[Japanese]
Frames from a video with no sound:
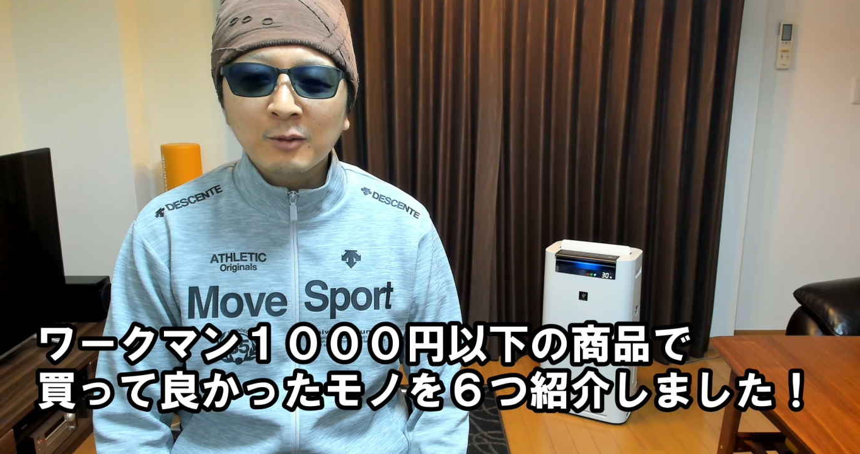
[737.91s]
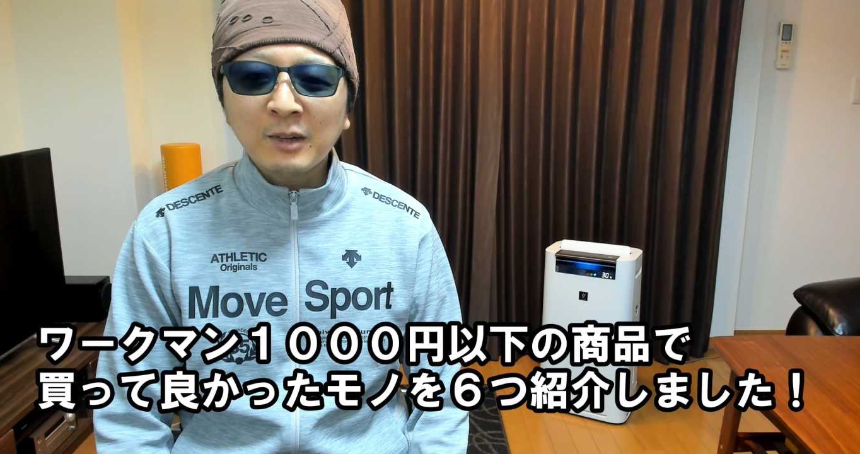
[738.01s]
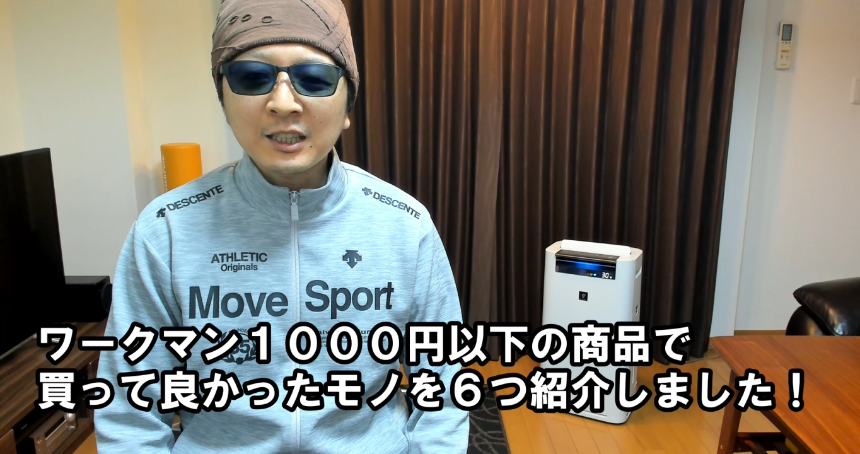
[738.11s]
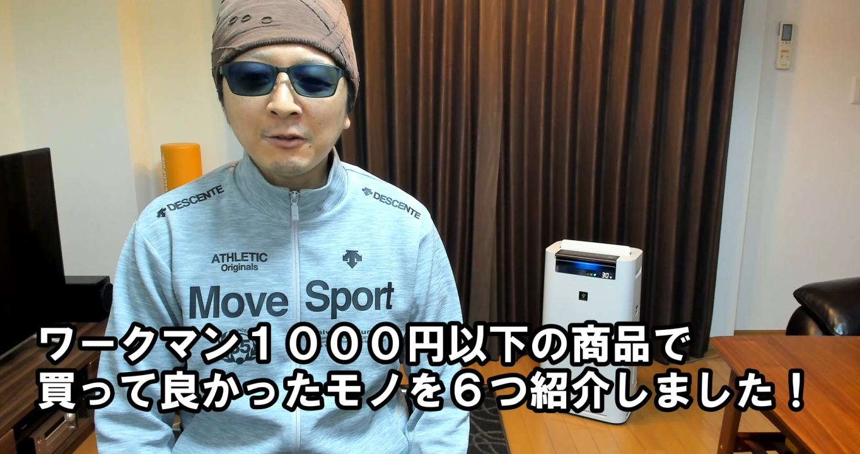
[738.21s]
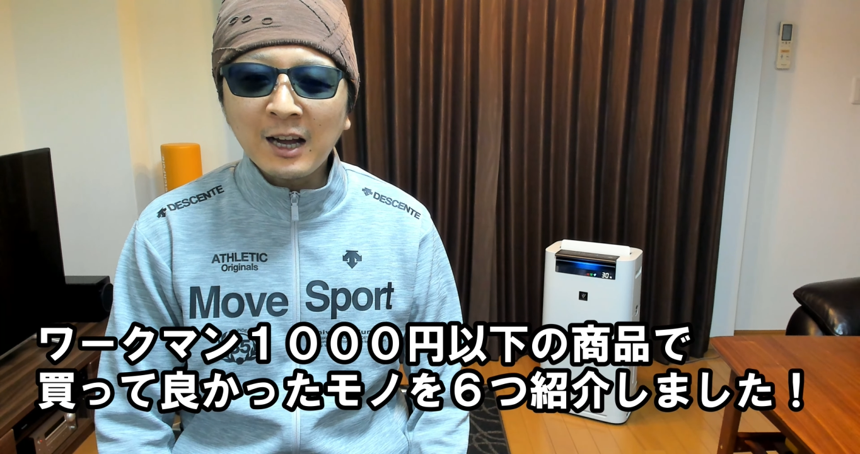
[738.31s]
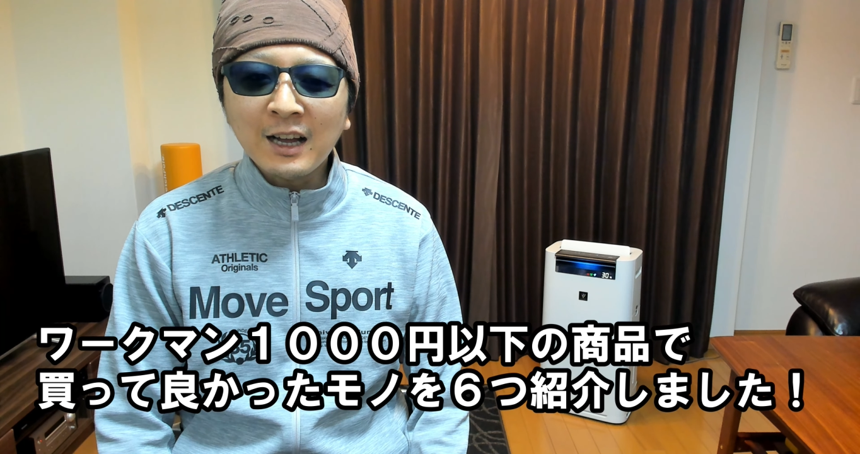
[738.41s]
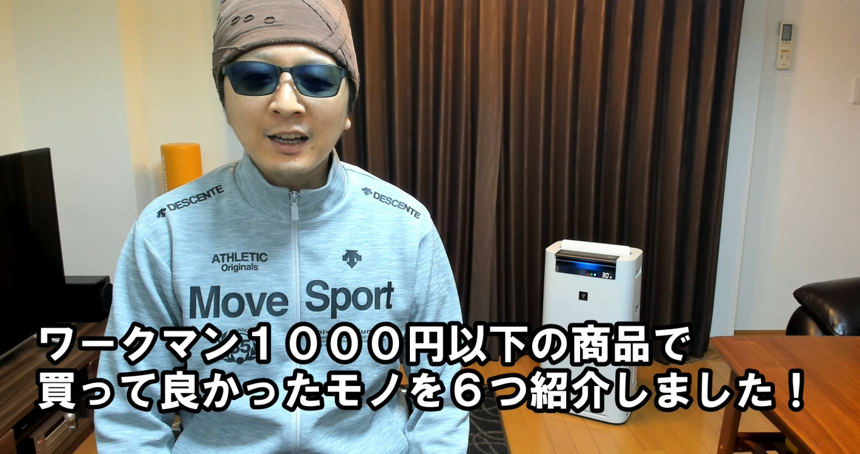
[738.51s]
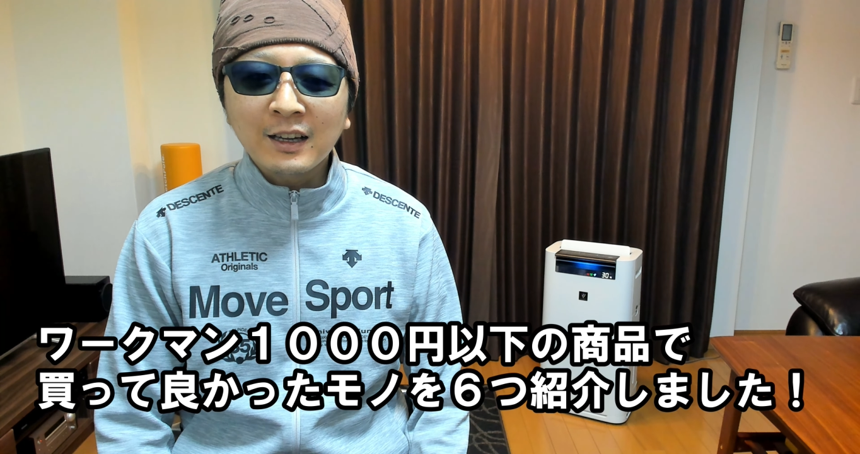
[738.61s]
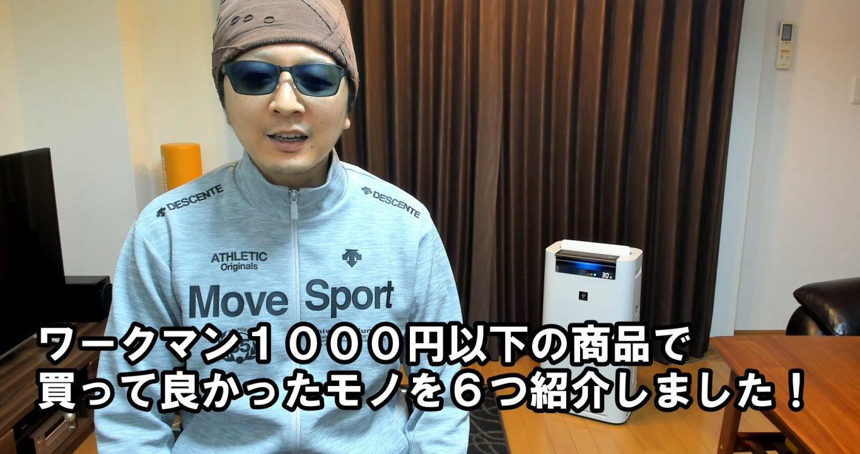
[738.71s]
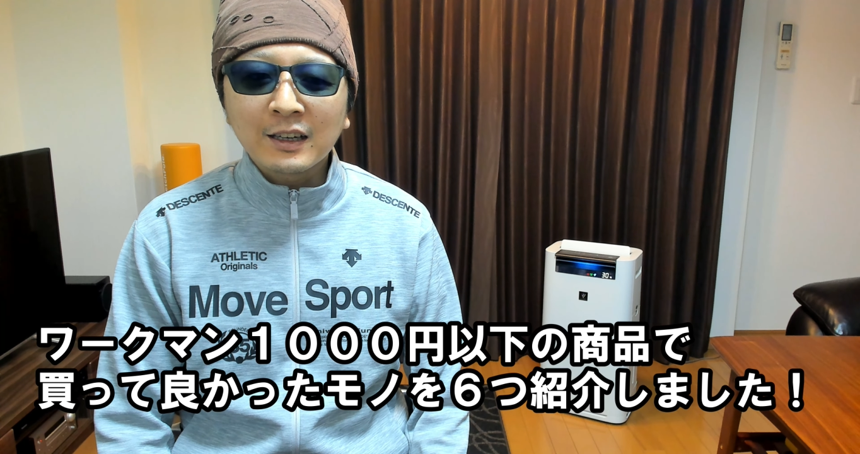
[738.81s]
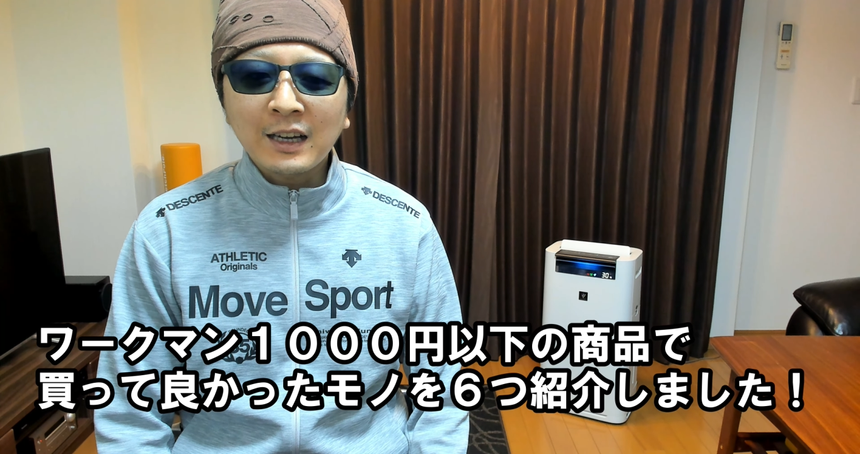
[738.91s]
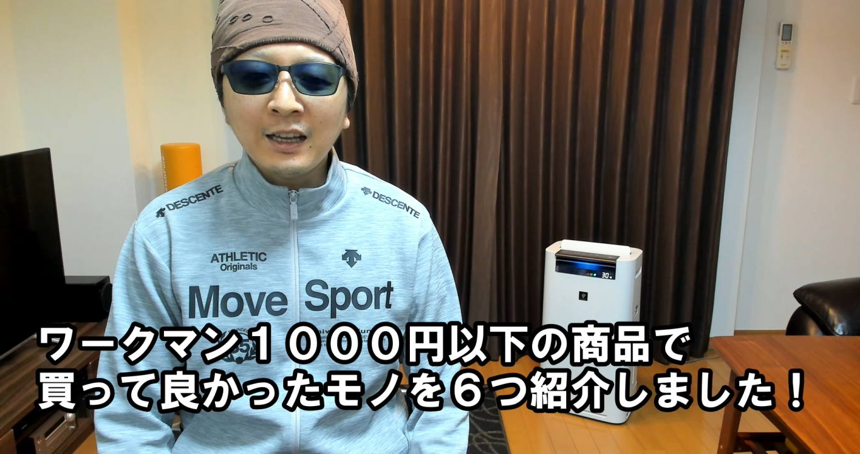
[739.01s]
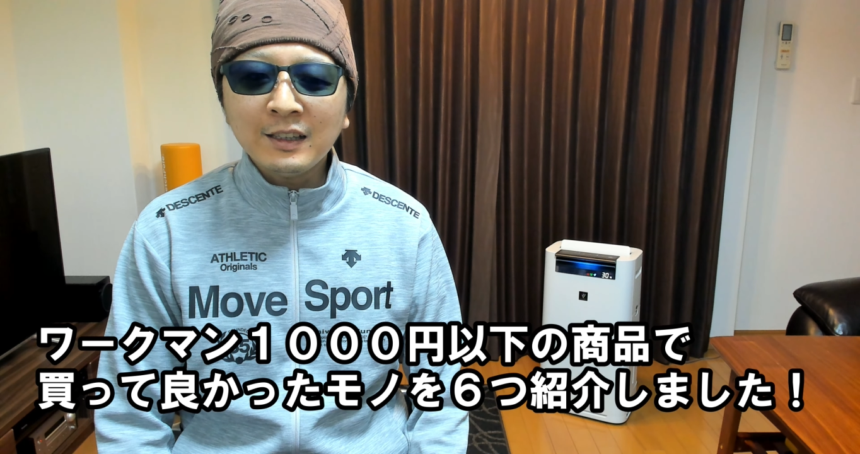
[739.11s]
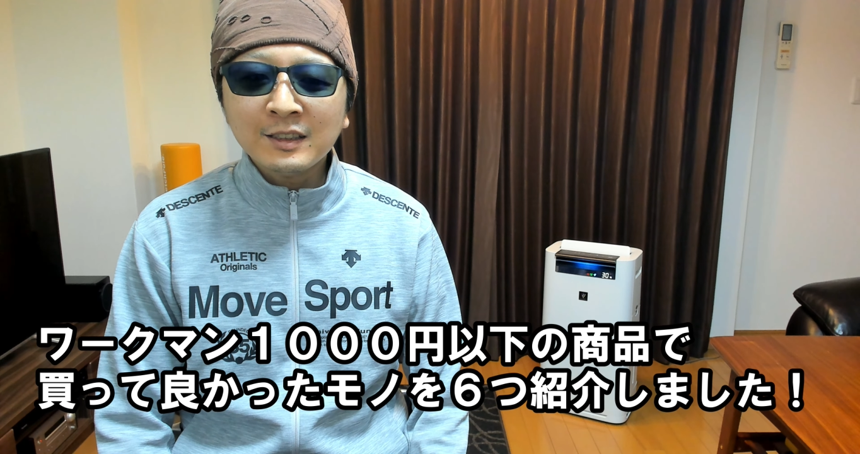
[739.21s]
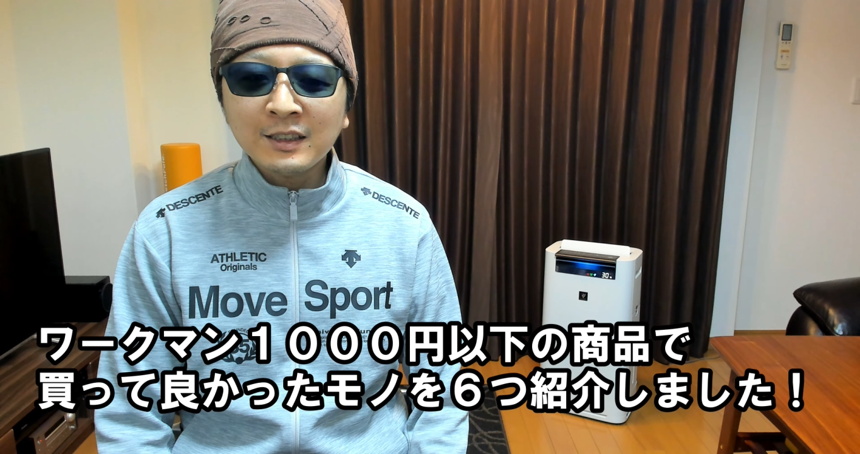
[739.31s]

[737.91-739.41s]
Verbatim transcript: または来